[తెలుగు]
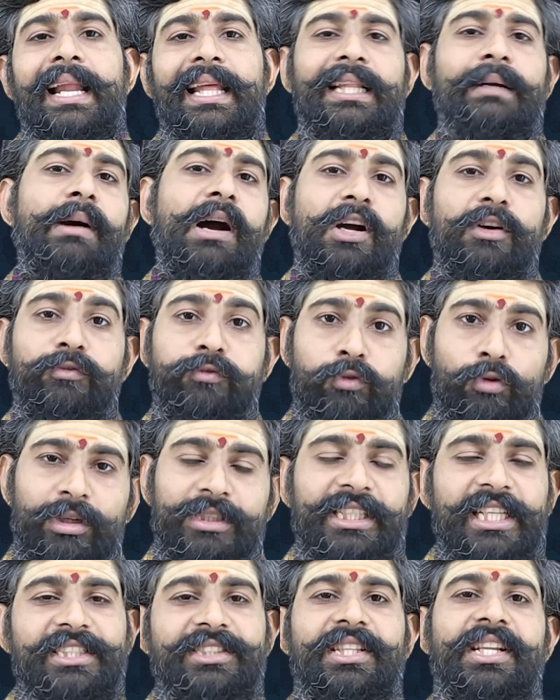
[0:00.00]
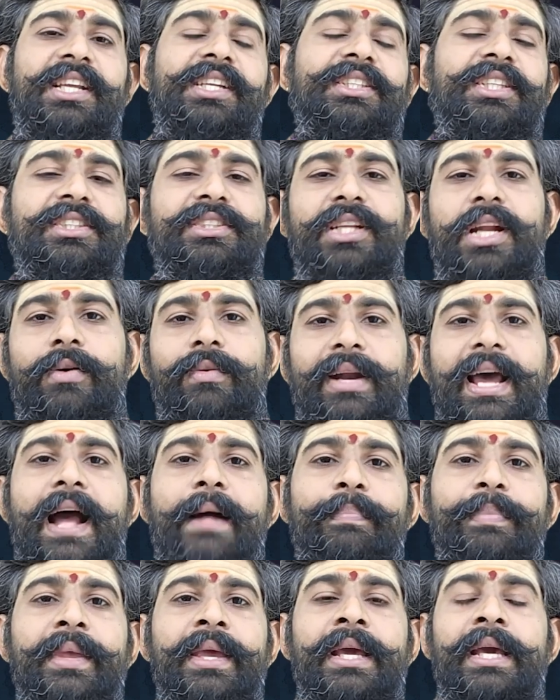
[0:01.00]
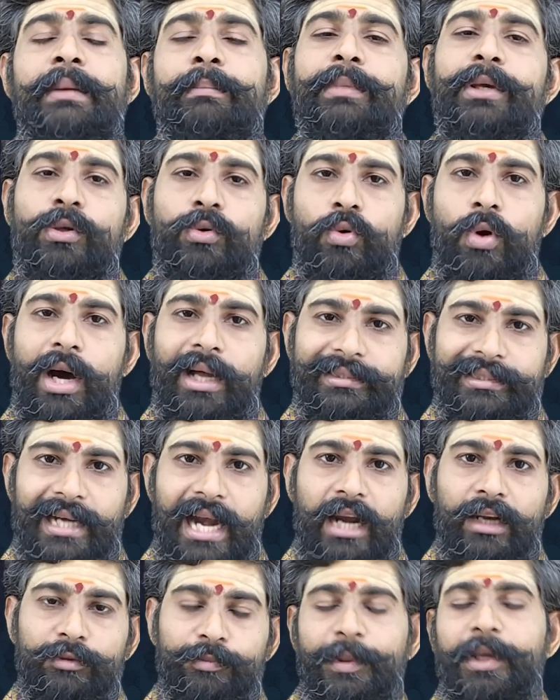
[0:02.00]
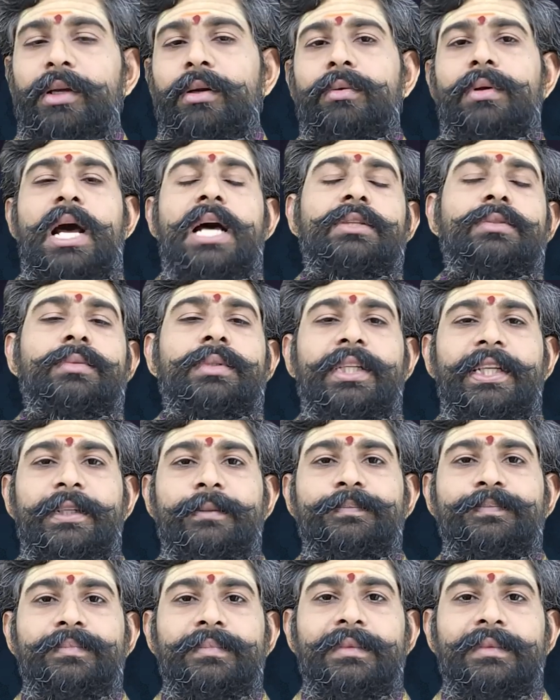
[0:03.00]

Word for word: లేదా మాకు ఫోన్ చేసి తెలియజేసినా కూడా మీ గోత్రాలు పేర్లు రాసుకుని